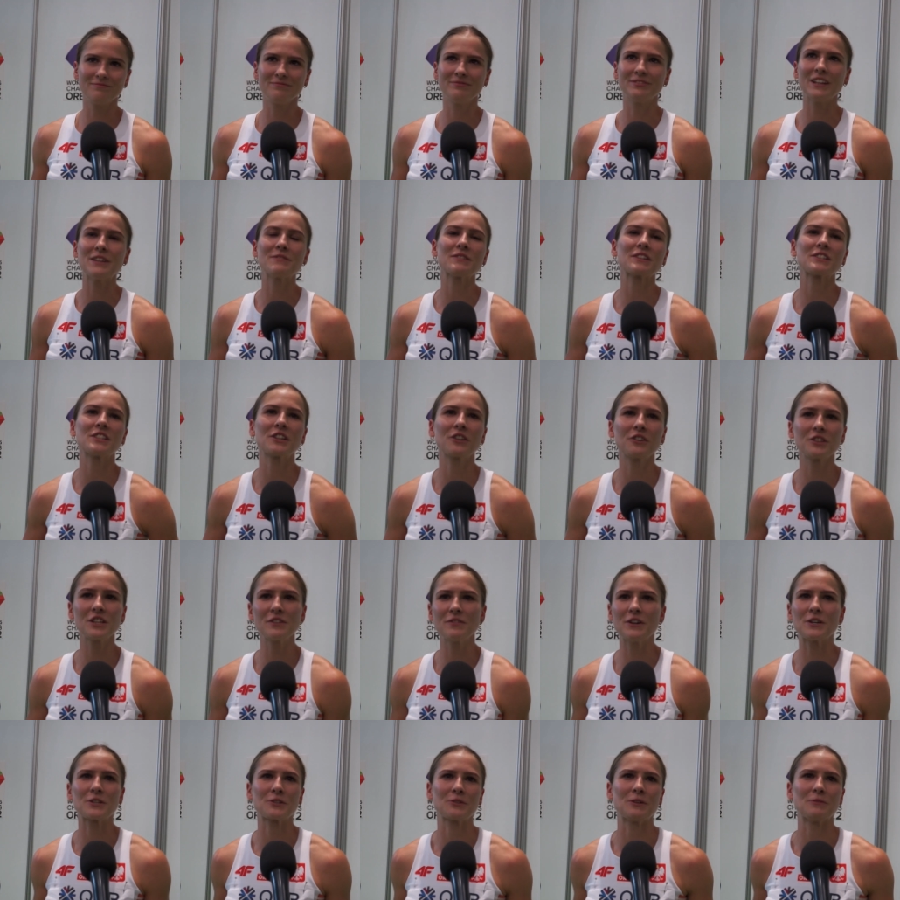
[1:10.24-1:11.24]
wiem dlaczego nie
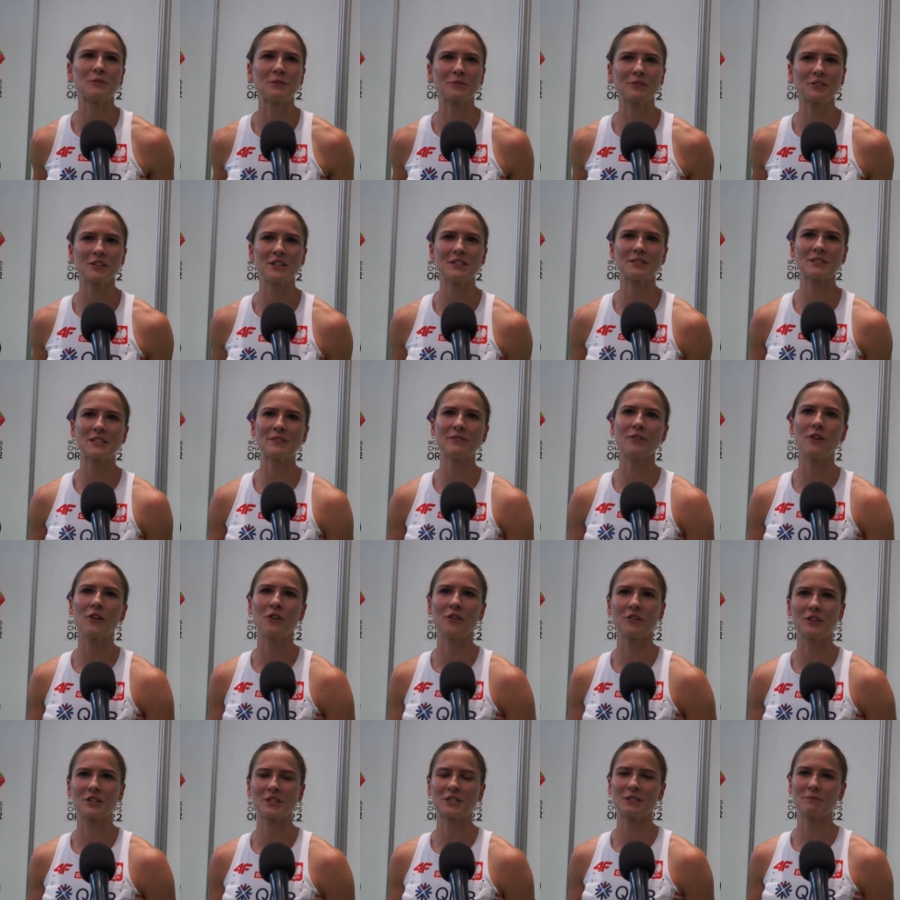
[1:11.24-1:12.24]
weszłam, no trochę za
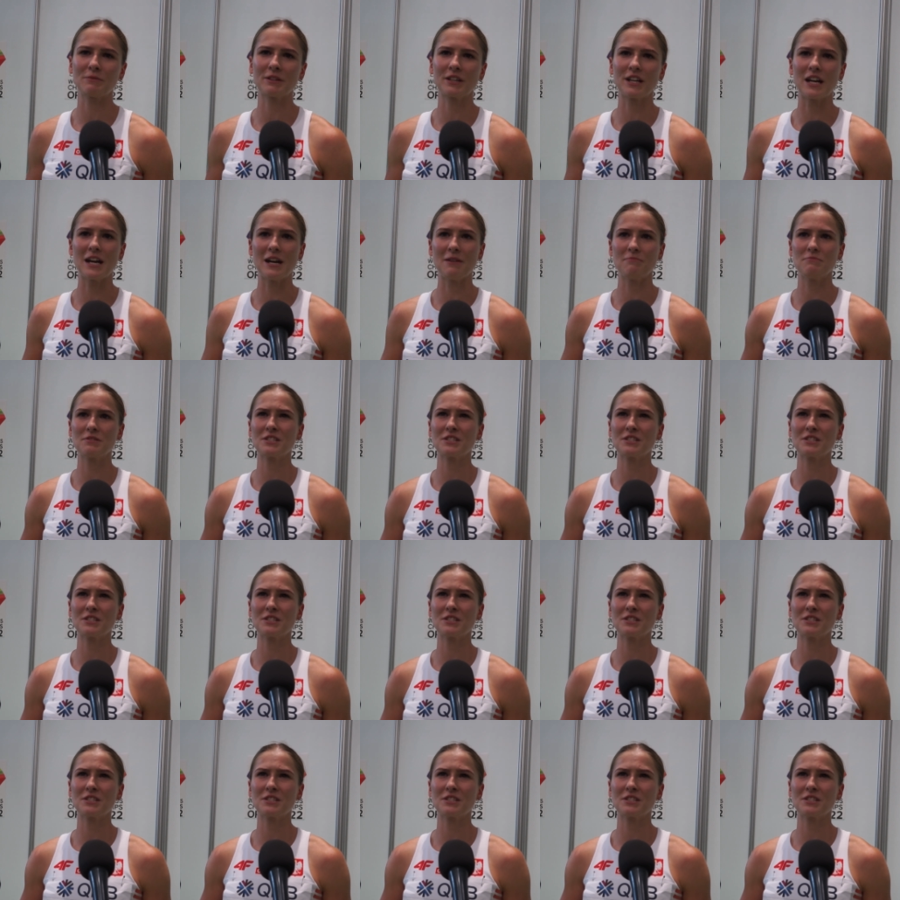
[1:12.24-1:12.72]
wolno jeszcze biegałam.